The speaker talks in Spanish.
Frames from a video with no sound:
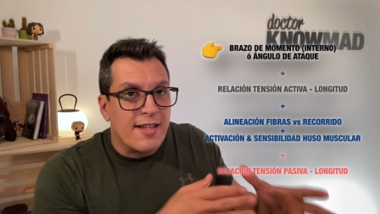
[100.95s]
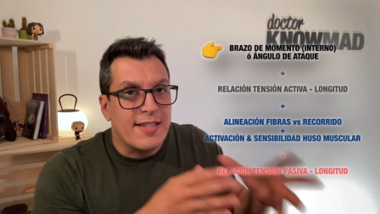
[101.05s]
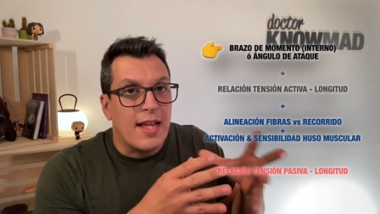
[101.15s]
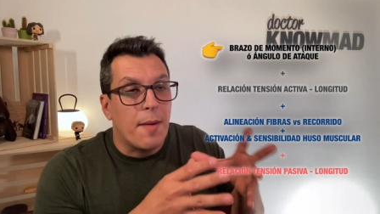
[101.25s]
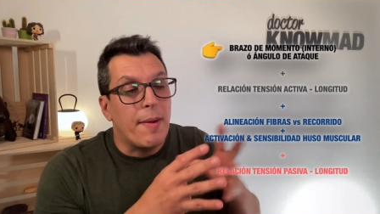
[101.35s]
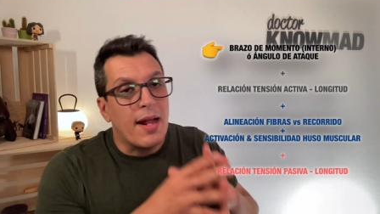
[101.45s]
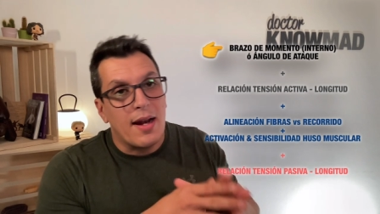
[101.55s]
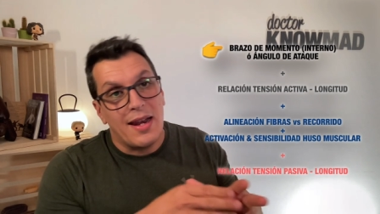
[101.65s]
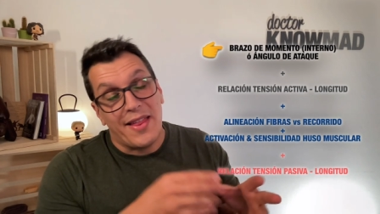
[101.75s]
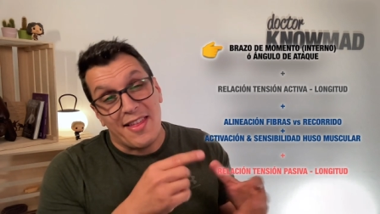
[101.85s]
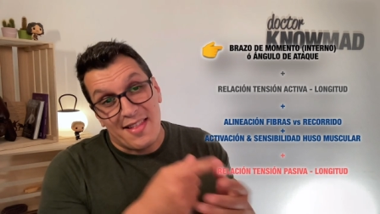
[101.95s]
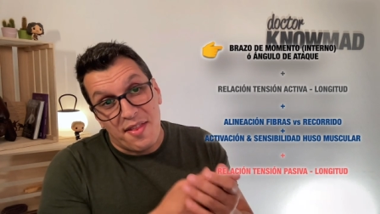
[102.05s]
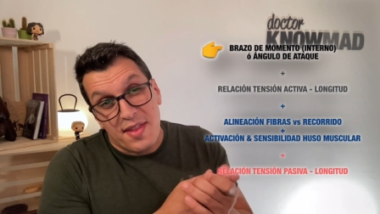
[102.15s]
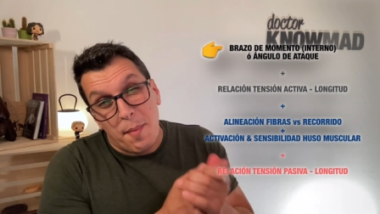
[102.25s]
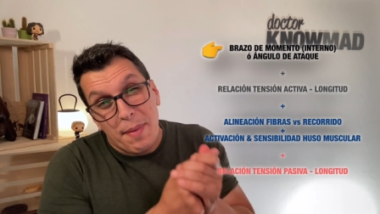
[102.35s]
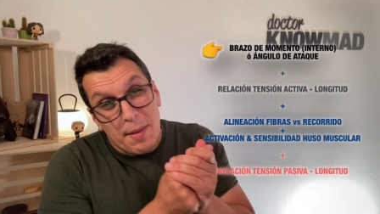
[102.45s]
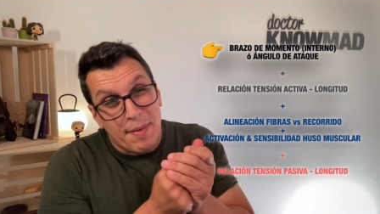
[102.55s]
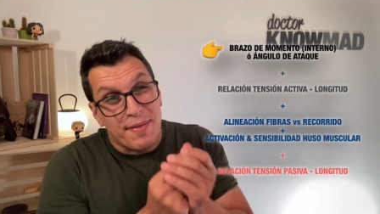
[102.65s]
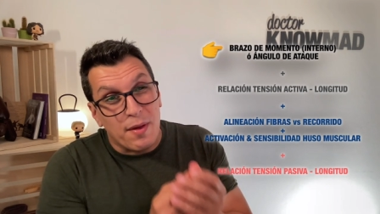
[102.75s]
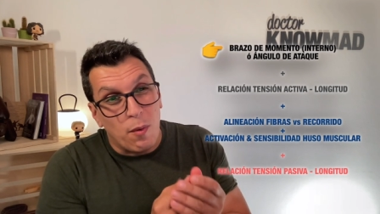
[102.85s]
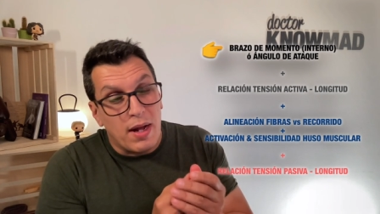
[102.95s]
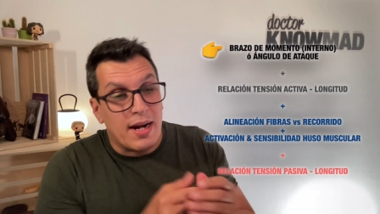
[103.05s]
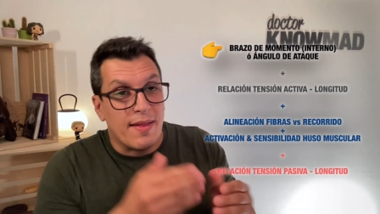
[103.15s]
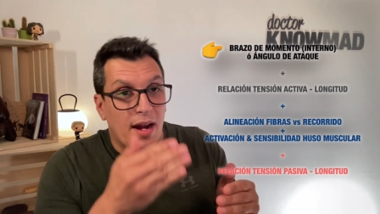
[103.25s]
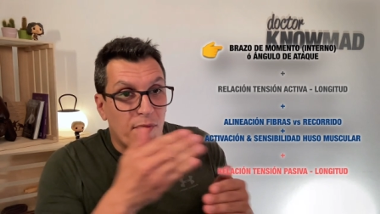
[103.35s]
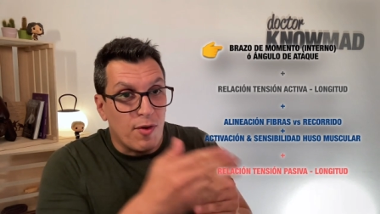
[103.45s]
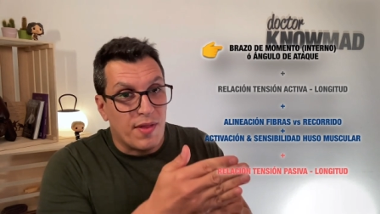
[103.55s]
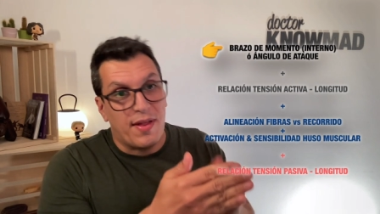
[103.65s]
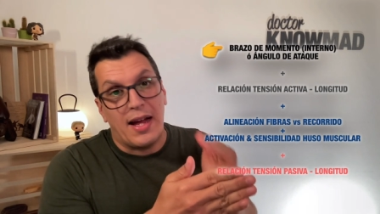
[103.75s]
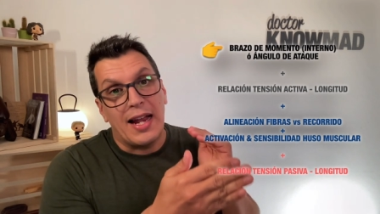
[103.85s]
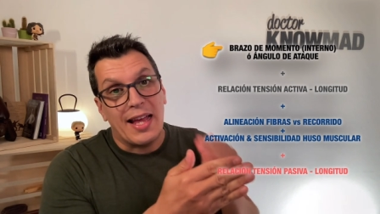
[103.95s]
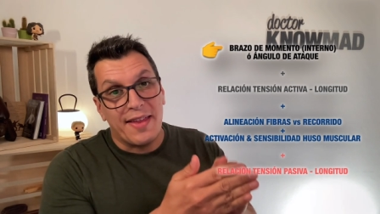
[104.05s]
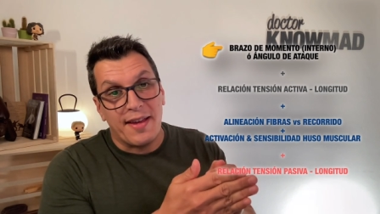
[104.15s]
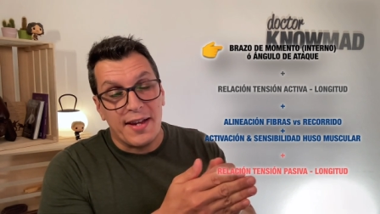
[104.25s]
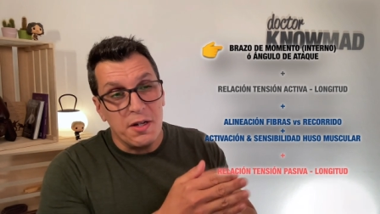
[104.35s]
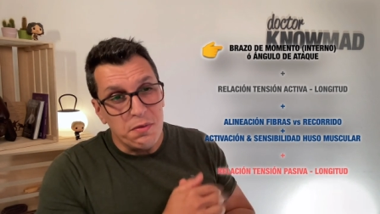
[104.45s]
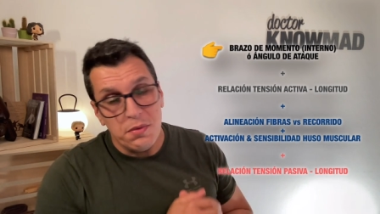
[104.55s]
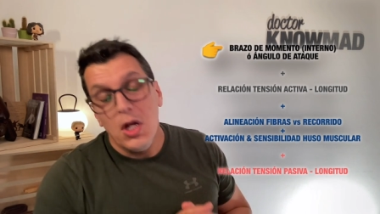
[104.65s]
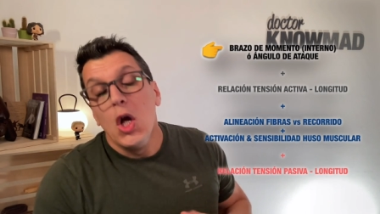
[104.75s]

que sería ver la distancia perpendicular de la fuerza al eje de giro,